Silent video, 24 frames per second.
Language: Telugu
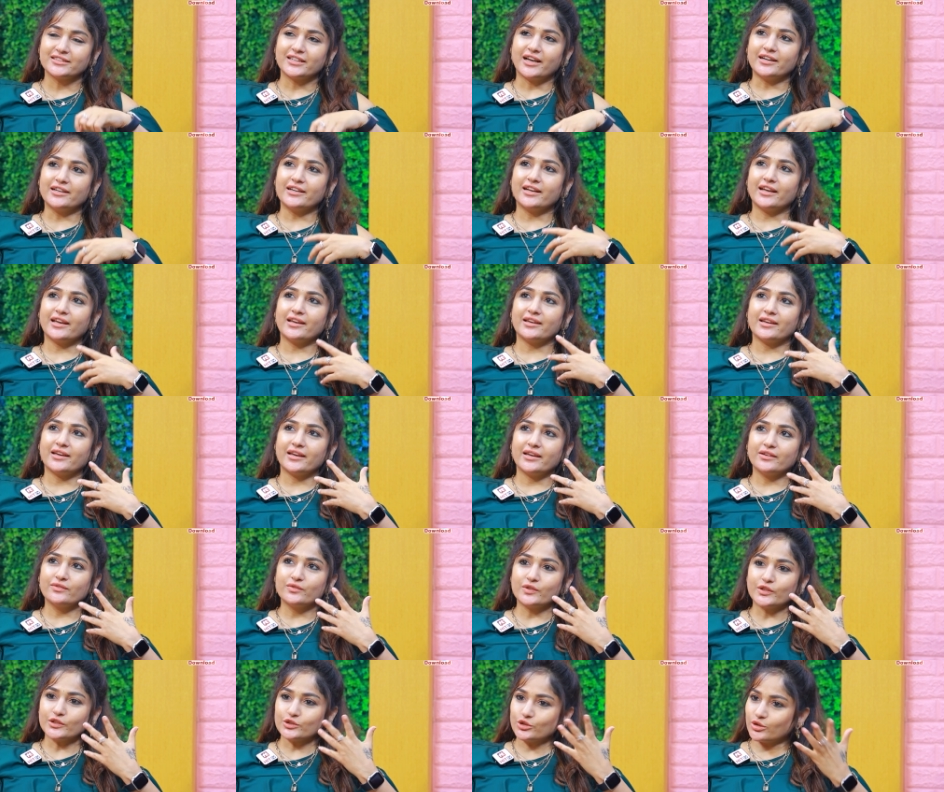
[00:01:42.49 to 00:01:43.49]
అంటే
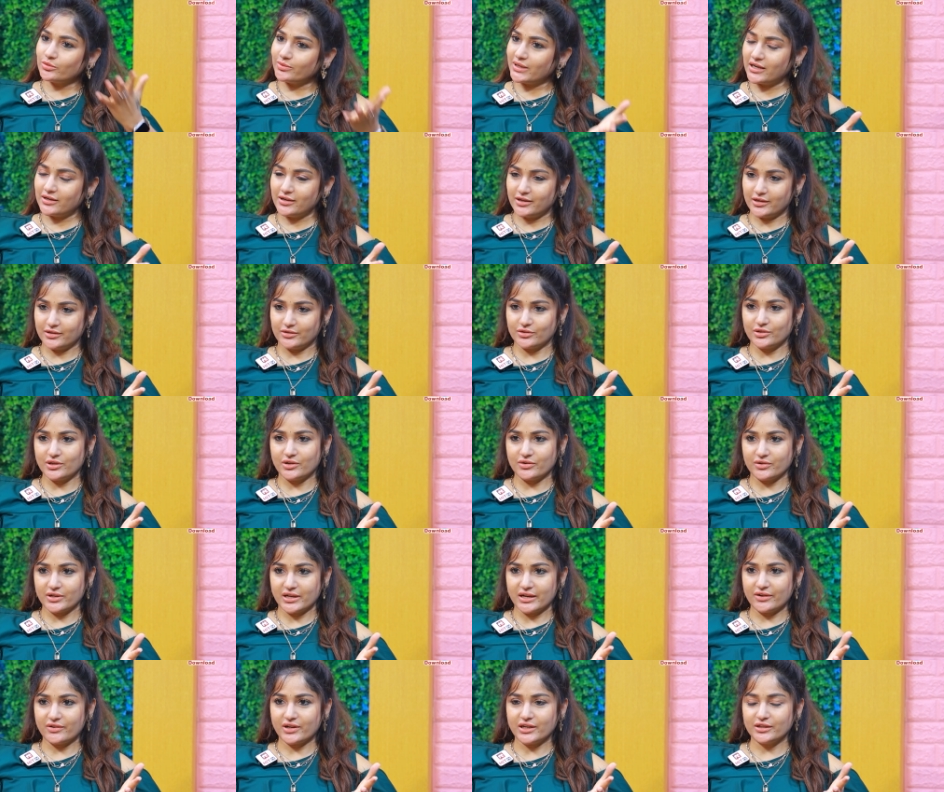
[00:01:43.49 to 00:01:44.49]
ఎవరితో మాట్లాడకుండా
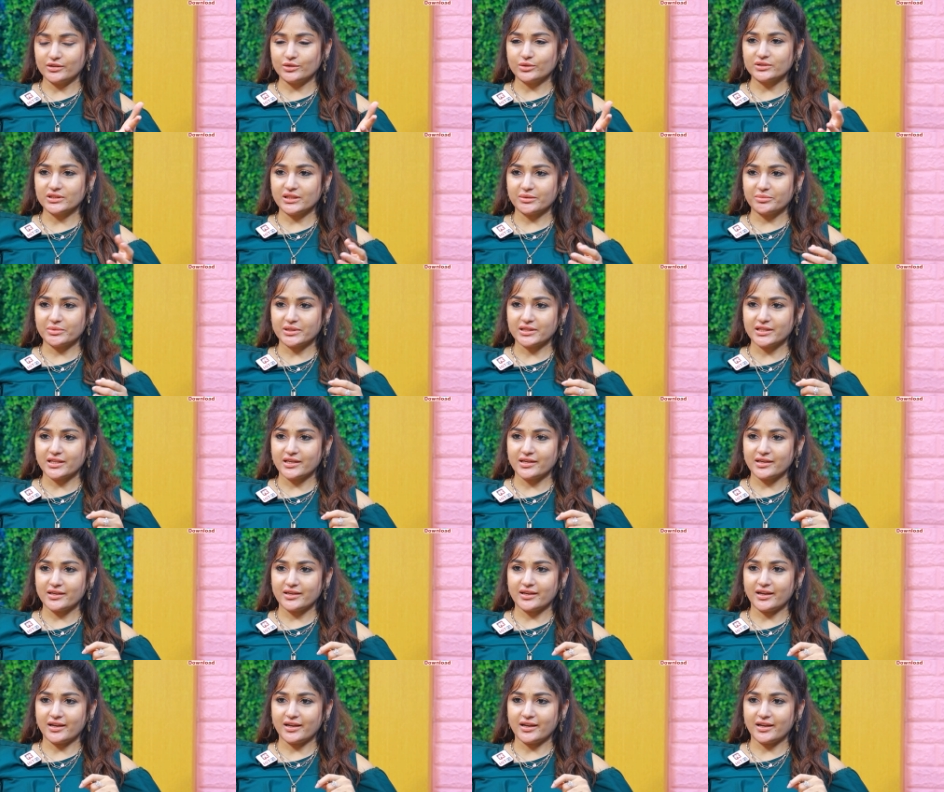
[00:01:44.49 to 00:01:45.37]
ఉండేవాళ్ళు కొంతమంది